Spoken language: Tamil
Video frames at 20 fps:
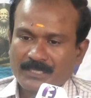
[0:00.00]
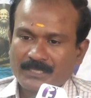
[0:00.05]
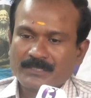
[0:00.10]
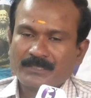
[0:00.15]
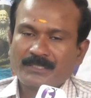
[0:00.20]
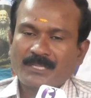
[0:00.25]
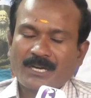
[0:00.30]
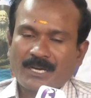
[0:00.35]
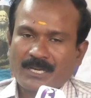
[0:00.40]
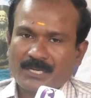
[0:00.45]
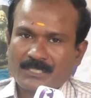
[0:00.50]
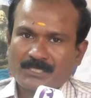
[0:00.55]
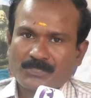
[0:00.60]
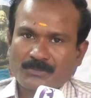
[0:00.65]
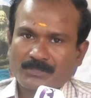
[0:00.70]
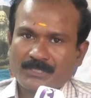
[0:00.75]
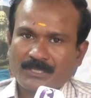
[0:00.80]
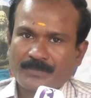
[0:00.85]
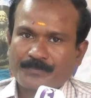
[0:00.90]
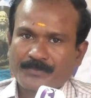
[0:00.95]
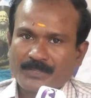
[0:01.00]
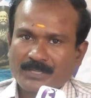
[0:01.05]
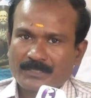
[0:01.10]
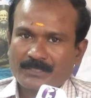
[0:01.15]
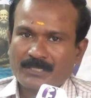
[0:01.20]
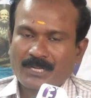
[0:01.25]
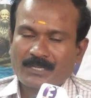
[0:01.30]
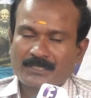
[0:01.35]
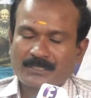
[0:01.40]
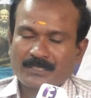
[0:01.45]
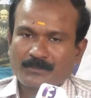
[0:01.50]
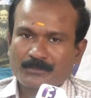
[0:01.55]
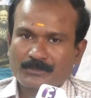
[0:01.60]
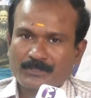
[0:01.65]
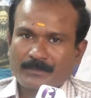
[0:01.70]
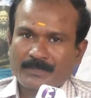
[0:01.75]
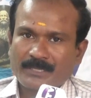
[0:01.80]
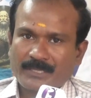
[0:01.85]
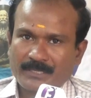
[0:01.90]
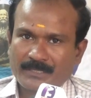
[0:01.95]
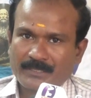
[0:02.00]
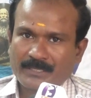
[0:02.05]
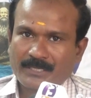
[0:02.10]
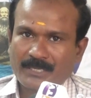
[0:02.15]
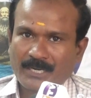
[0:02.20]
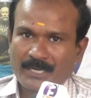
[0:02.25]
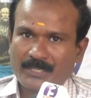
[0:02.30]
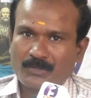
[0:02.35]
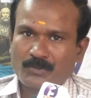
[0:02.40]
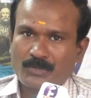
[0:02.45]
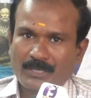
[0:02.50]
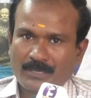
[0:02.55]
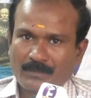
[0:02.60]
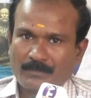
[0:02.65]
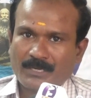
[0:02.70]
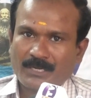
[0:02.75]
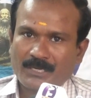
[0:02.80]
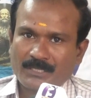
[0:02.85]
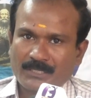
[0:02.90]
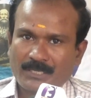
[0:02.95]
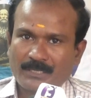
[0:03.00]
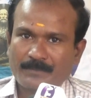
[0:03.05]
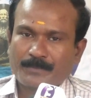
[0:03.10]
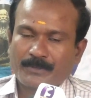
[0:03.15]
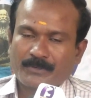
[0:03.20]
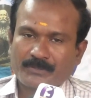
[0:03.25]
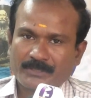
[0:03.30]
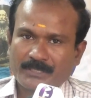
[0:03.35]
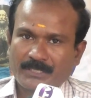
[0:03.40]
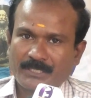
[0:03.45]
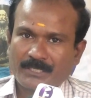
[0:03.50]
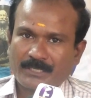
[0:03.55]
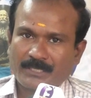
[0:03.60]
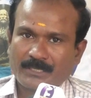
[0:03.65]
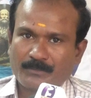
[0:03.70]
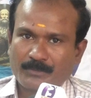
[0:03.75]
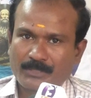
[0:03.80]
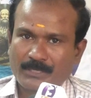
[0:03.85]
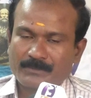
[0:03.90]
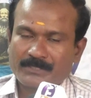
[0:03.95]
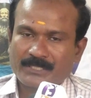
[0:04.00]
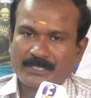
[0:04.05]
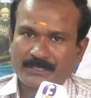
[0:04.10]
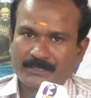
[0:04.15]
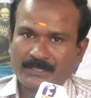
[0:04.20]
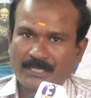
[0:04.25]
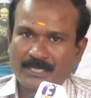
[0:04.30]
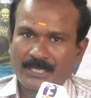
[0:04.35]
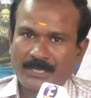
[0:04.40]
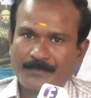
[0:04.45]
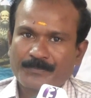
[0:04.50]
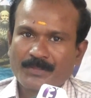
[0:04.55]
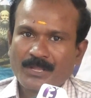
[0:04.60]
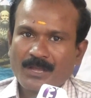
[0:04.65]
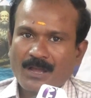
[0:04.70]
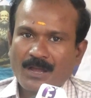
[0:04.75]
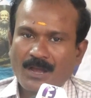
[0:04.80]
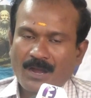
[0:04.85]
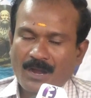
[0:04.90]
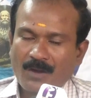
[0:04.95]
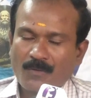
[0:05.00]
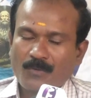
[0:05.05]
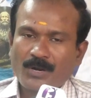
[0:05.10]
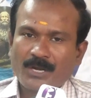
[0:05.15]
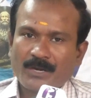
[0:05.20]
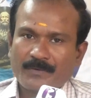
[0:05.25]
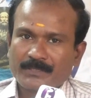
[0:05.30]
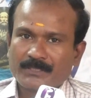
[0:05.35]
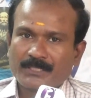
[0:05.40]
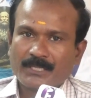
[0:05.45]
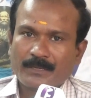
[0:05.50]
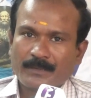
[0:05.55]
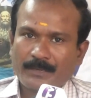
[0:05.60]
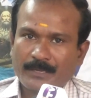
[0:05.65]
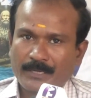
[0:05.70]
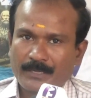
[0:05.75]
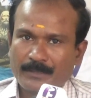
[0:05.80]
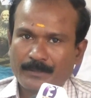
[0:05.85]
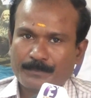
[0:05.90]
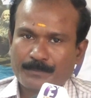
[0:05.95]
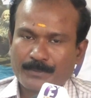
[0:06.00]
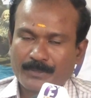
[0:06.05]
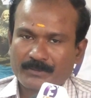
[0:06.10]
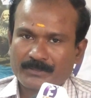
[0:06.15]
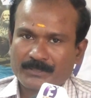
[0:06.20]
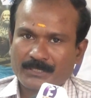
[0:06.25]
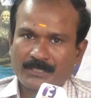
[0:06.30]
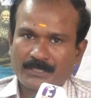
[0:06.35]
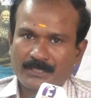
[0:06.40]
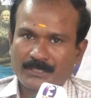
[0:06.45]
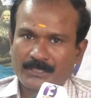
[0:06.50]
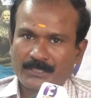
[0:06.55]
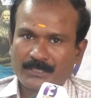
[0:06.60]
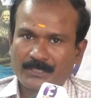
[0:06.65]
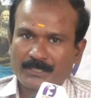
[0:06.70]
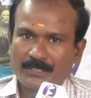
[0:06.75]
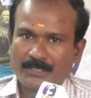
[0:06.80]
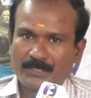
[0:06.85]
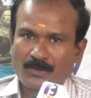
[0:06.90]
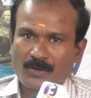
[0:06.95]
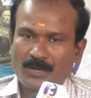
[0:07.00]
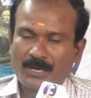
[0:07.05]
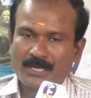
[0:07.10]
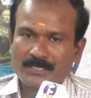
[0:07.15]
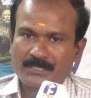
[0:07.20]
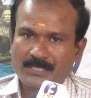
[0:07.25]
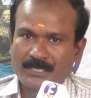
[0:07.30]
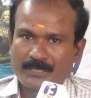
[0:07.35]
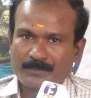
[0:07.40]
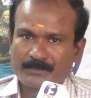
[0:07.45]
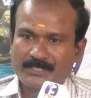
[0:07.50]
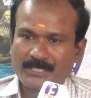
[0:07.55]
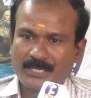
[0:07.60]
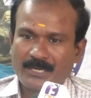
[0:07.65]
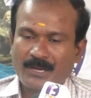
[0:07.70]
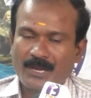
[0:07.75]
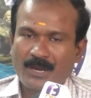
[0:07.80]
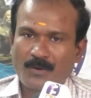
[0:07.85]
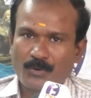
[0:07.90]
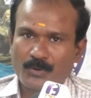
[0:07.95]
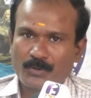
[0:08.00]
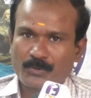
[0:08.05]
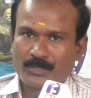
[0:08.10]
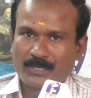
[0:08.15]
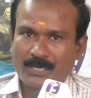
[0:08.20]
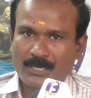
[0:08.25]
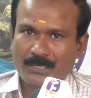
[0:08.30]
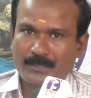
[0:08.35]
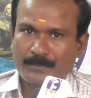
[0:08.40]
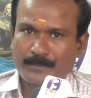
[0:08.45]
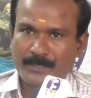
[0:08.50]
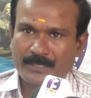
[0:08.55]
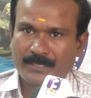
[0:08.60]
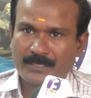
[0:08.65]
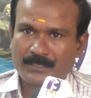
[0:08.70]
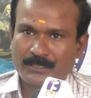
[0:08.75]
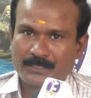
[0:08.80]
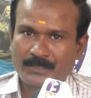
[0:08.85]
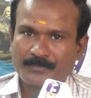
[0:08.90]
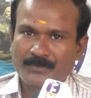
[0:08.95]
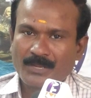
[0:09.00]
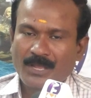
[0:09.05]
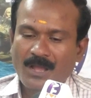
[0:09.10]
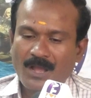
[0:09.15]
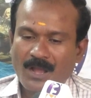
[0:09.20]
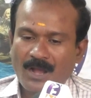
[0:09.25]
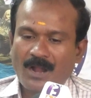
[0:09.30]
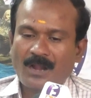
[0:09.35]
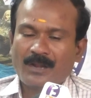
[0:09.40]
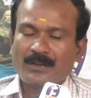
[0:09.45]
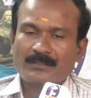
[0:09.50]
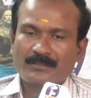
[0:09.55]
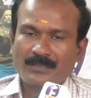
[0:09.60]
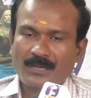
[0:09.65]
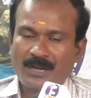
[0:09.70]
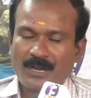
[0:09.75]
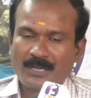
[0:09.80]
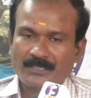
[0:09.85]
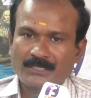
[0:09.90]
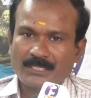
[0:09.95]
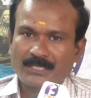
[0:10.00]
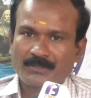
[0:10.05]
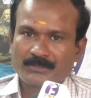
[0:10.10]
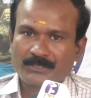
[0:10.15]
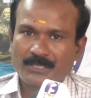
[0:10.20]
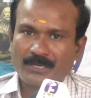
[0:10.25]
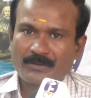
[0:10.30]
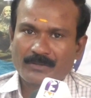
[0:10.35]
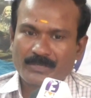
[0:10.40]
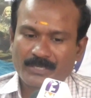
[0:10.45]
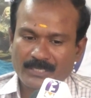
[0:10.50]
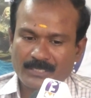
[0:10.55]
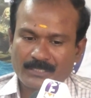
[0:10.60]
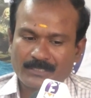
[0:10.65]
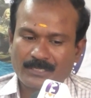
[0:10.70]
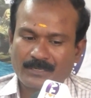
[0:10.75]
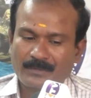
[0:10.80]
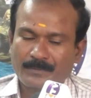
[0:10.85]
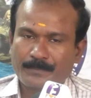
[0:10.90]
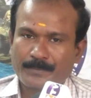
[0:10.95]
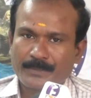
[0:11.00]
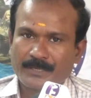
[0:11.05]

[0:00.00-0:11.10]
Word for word: இந்த அரசு வந்து டாக்டர் முத்தமிழ் கலைஞருடைய மகன் தான் இப்போ வந்து முதலமைச்சர் இருக்காங்க அவங்க வந்து இப்போ வந்து யோகா நியமித்தா அவங்களுக்கு ஒரு நல்ல பேர் எடுக்கும் அடுத்த ஆட்சியில் வந்து அவர் நிரந்தர